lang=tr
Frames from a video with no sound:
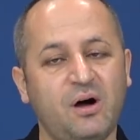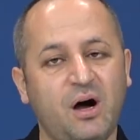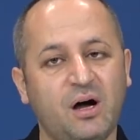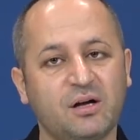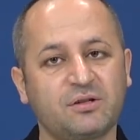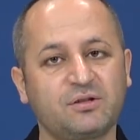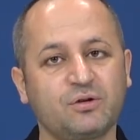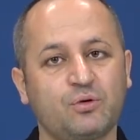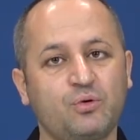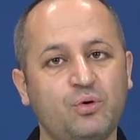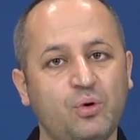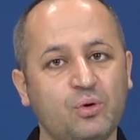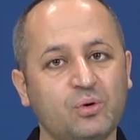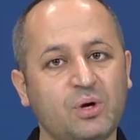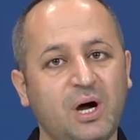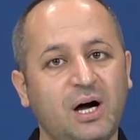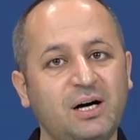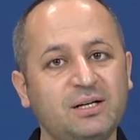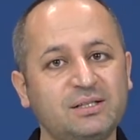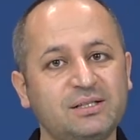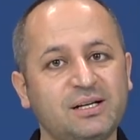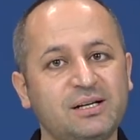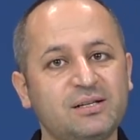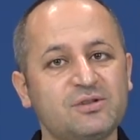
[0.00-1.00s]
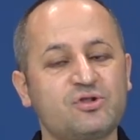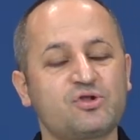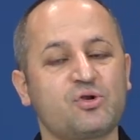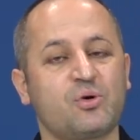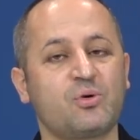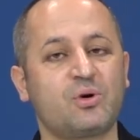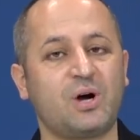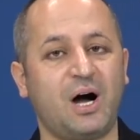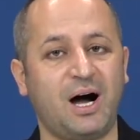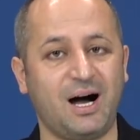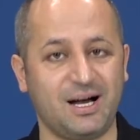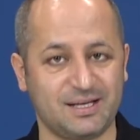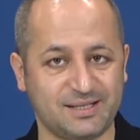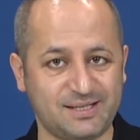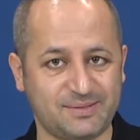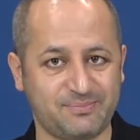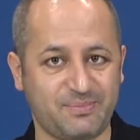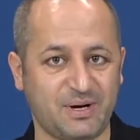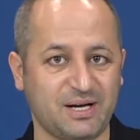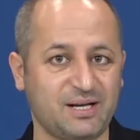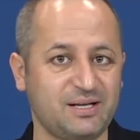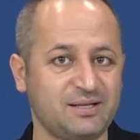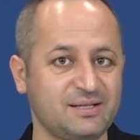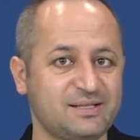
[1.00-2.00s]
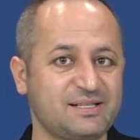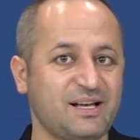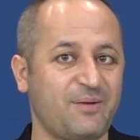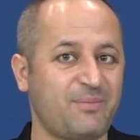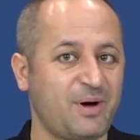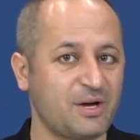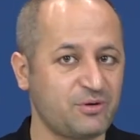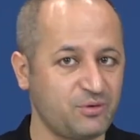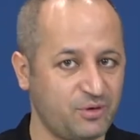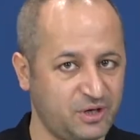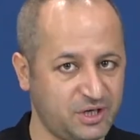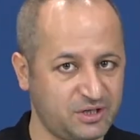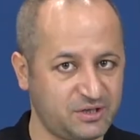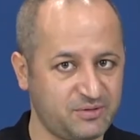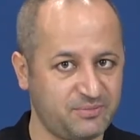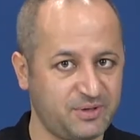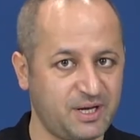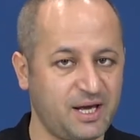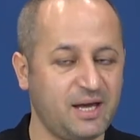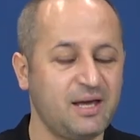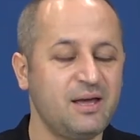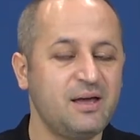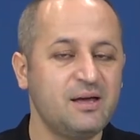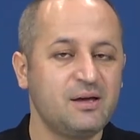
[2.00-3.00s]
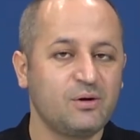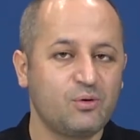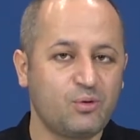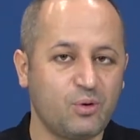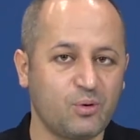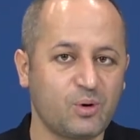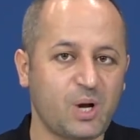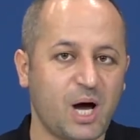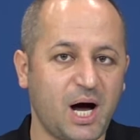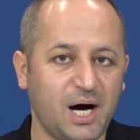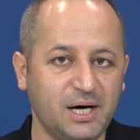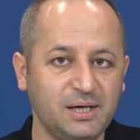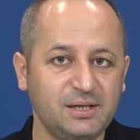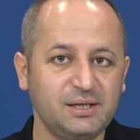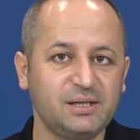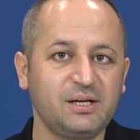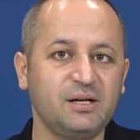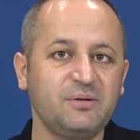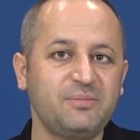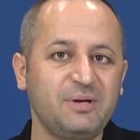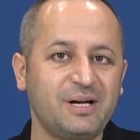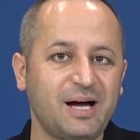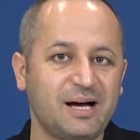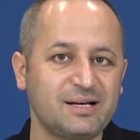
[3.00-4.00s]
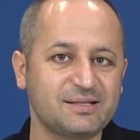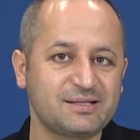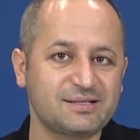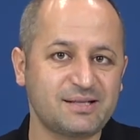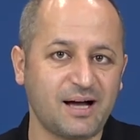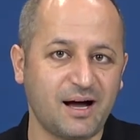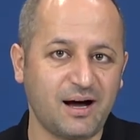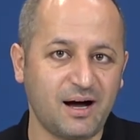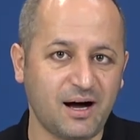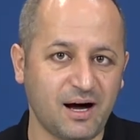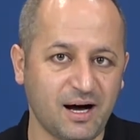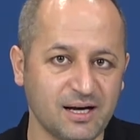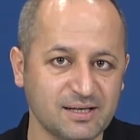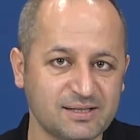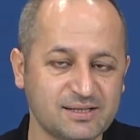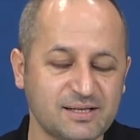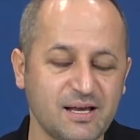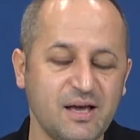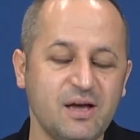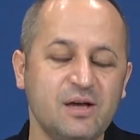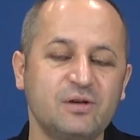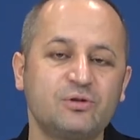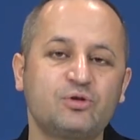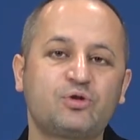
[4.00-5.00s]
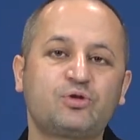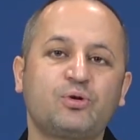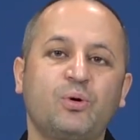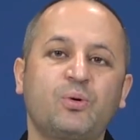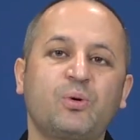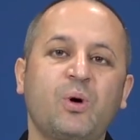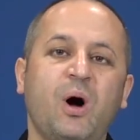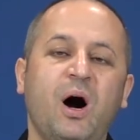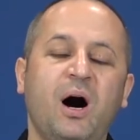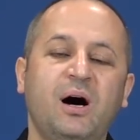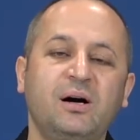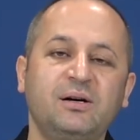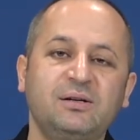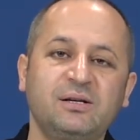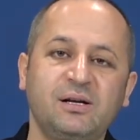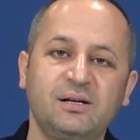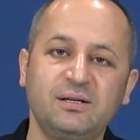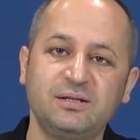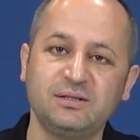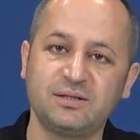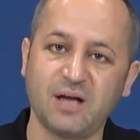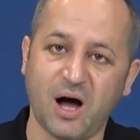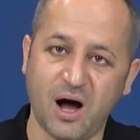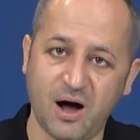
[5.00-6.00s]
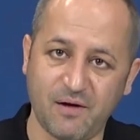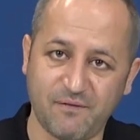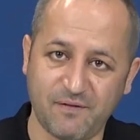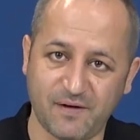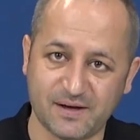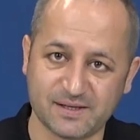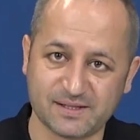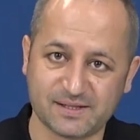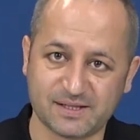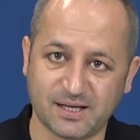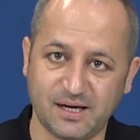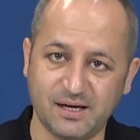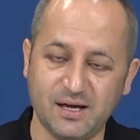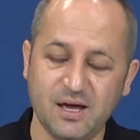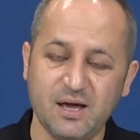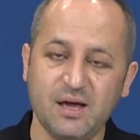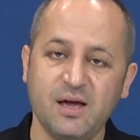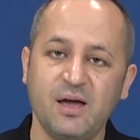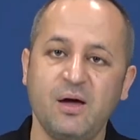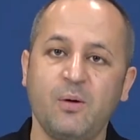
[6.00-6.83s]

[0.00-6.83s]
Artık konu ağırlığı çok az. Bakın zaman yönetimine. Konu ağırlığı biraz daha az. Soru ağırlığı daha fazla.